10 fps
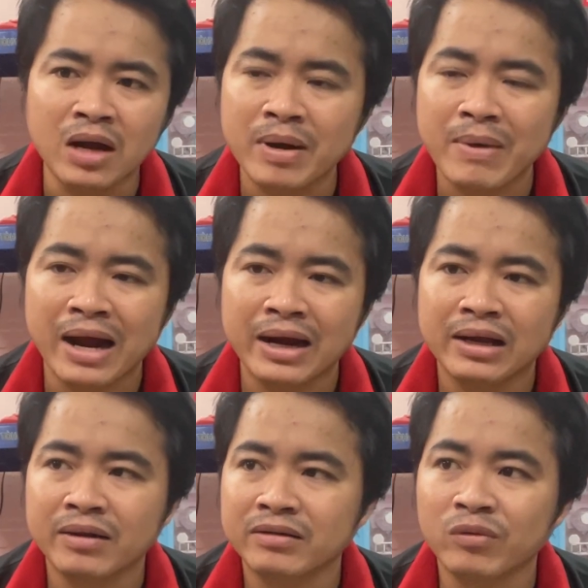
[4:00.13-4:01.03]
mở mặt bằng
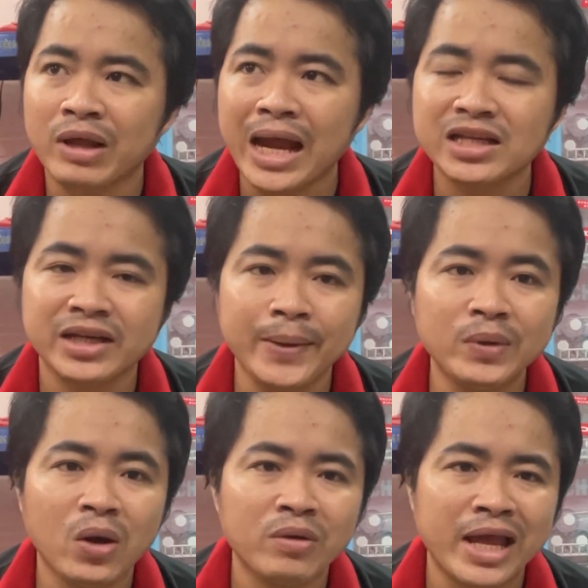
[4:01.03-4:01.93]
ra là một tháng thì kiếm vô